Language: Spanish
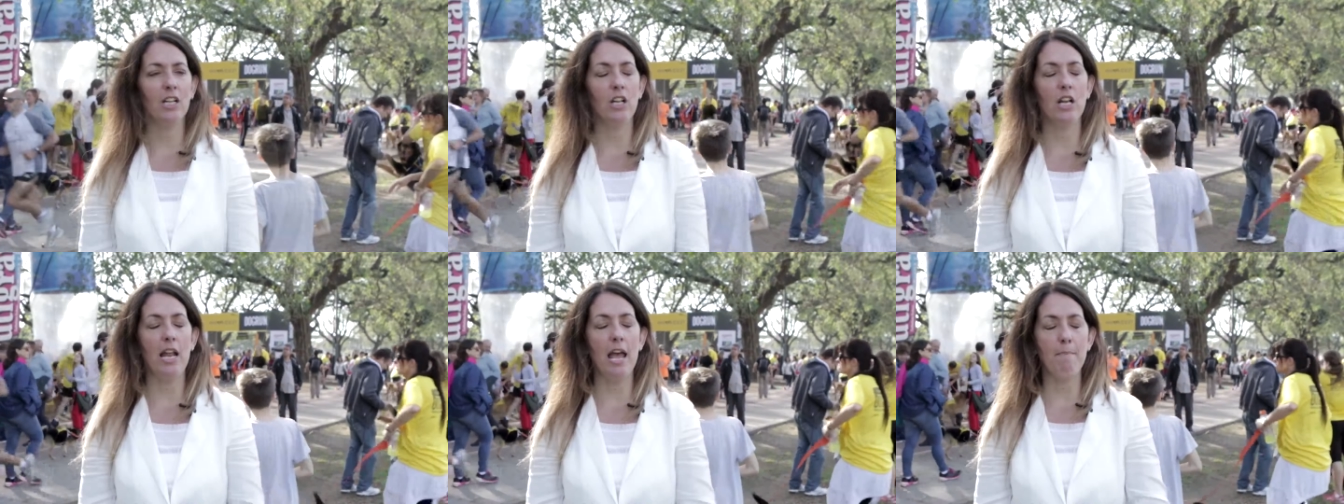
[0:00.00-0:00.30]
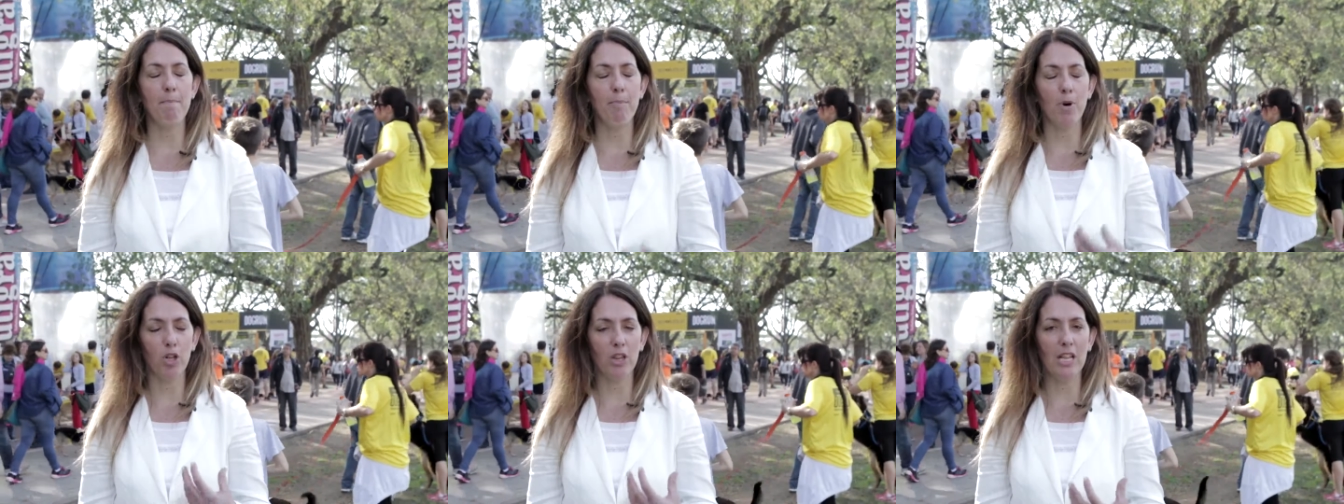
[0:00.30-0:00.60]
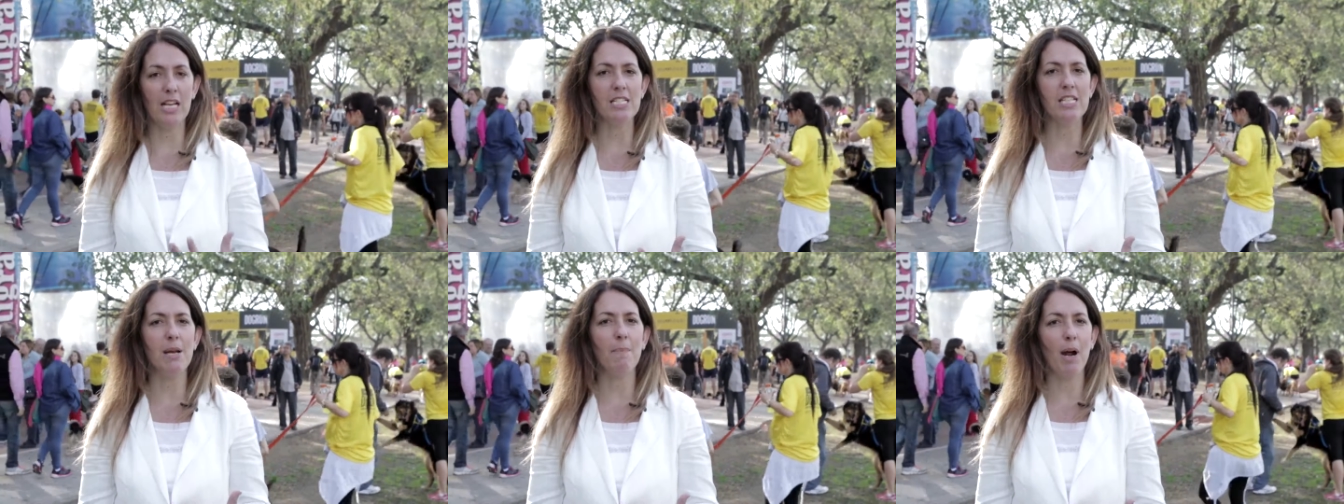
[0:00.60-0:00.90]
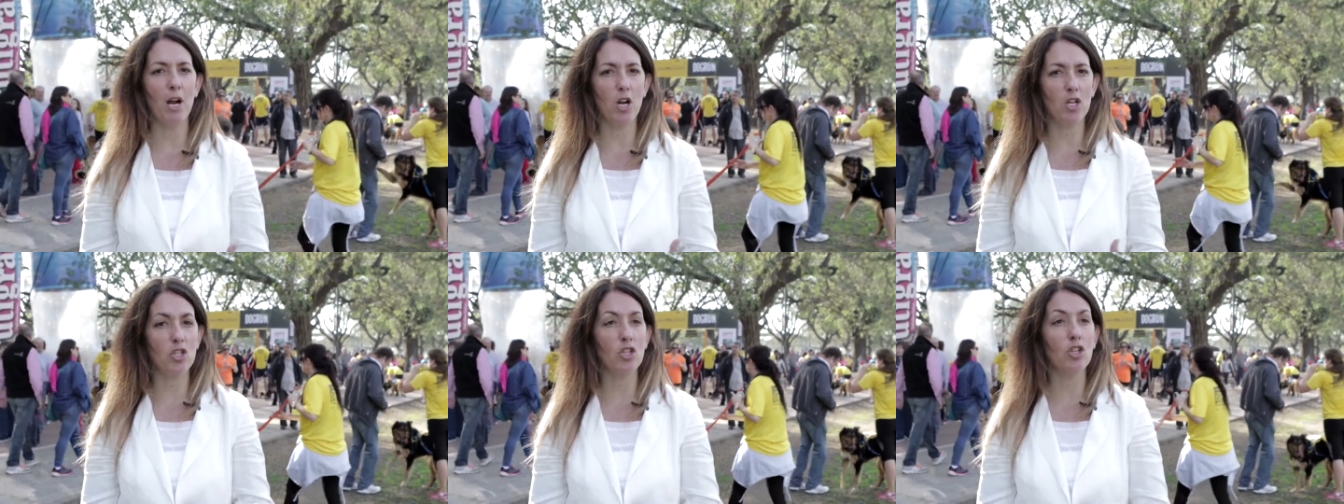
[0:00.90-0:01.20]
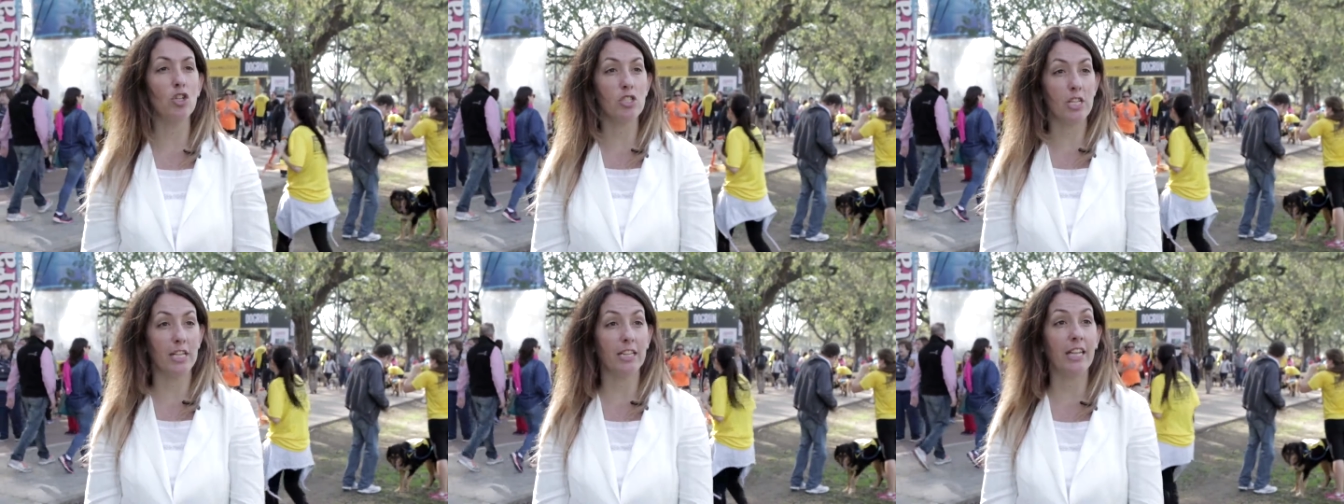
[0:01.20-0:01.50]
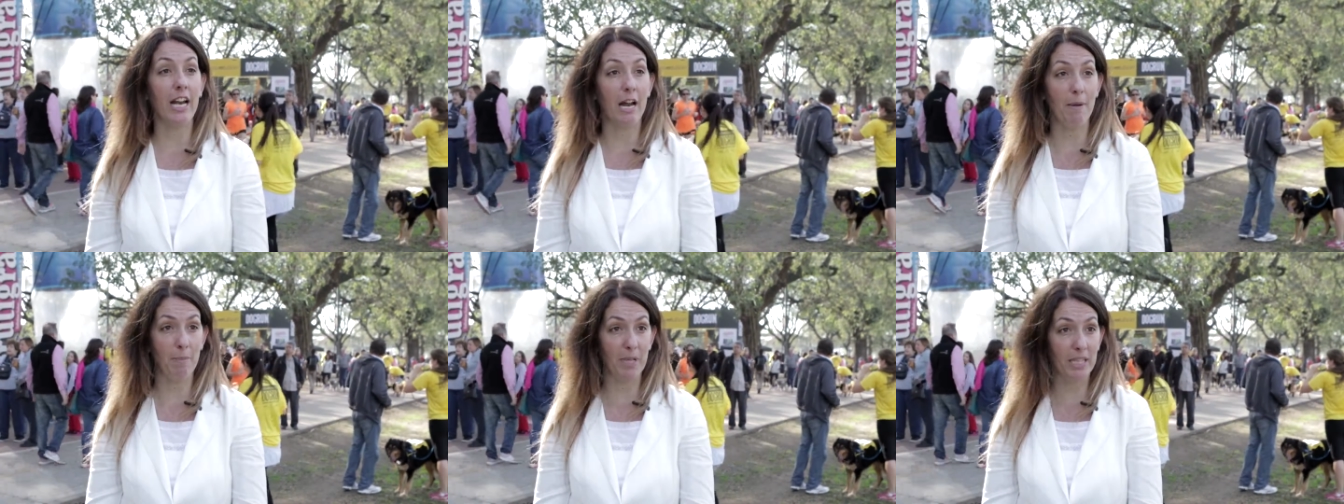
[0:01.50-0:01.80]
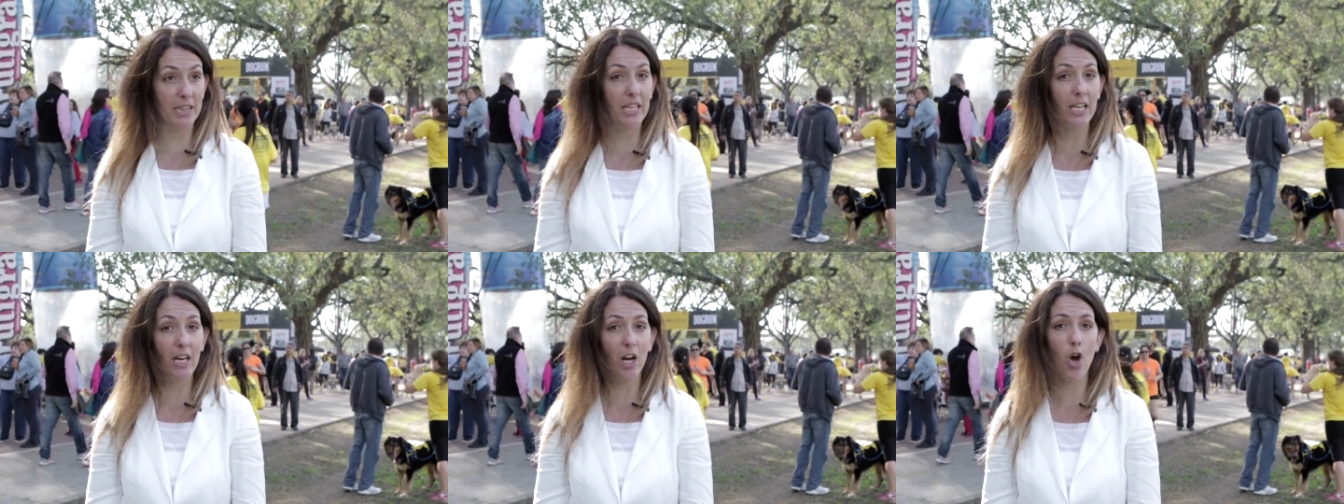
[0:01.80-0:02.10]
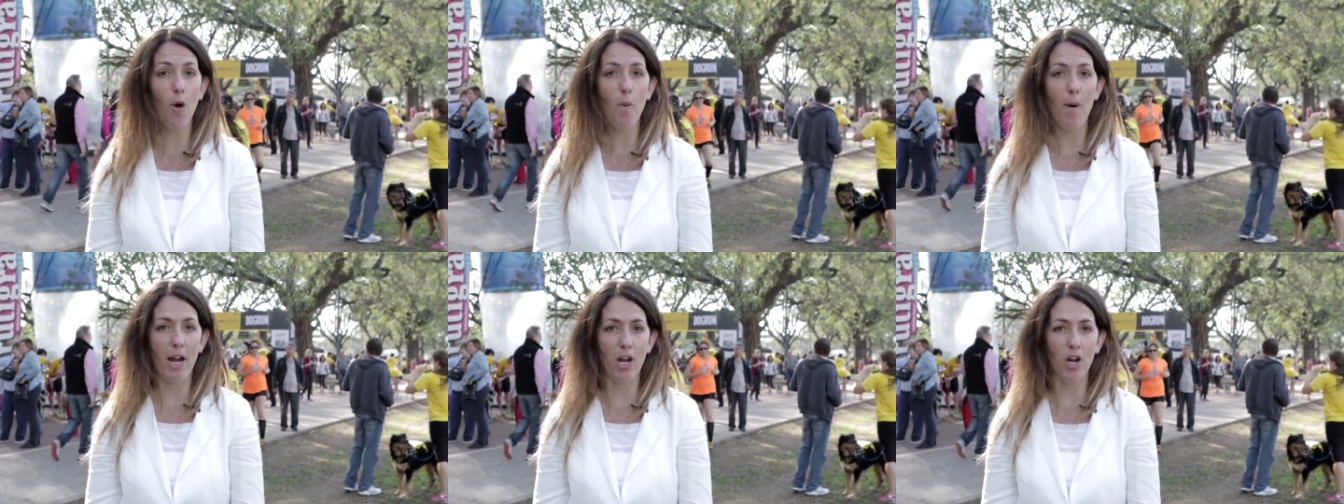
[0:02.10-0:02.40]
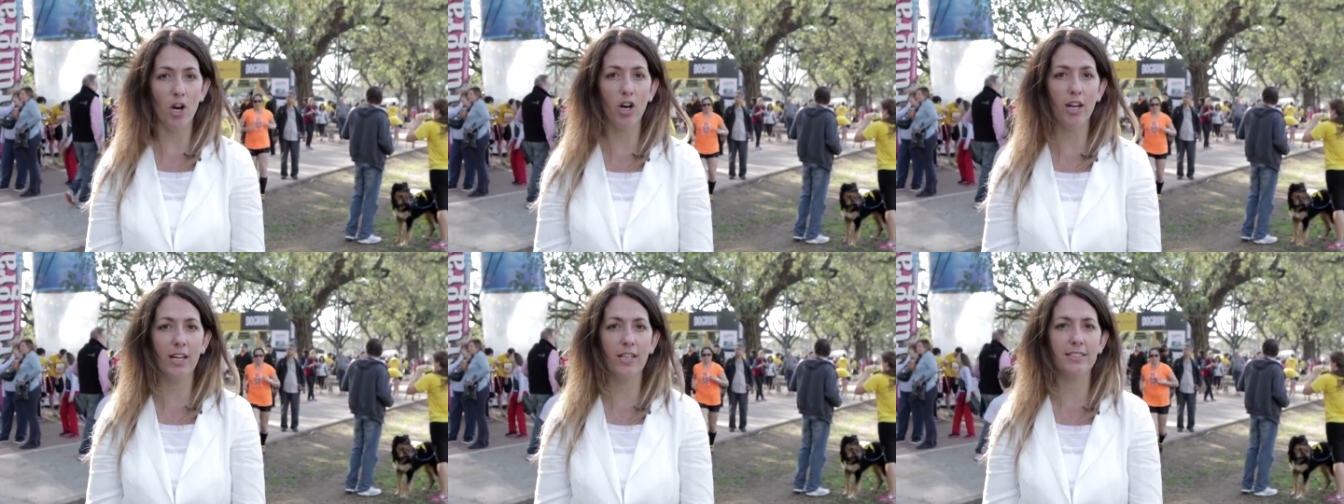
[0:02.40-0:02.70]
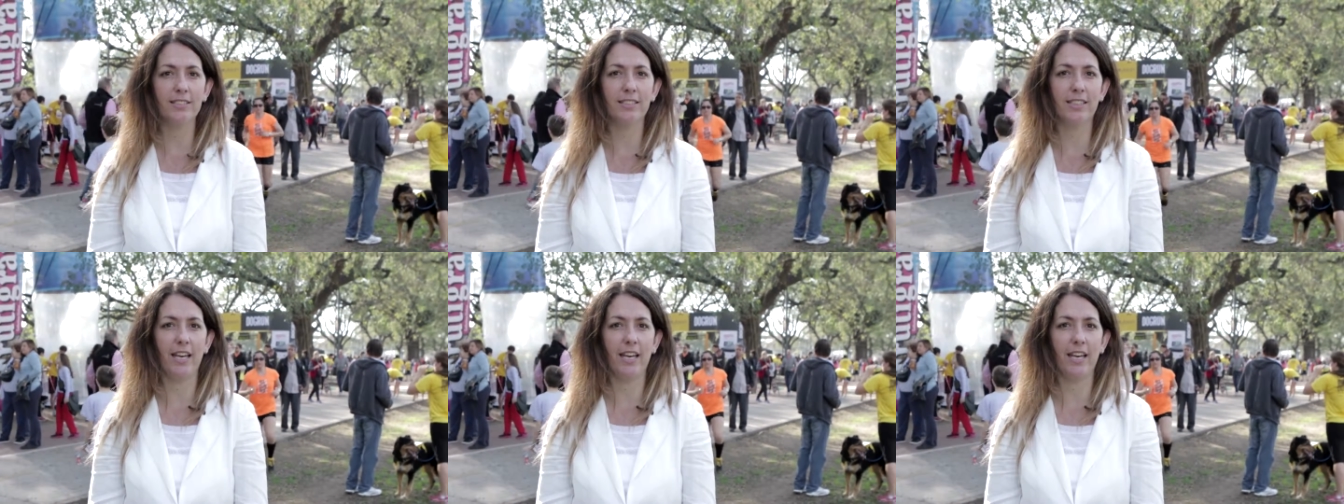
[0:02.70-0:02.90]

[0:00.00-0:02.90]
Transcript: La importancia para nosotros es transmitir los valores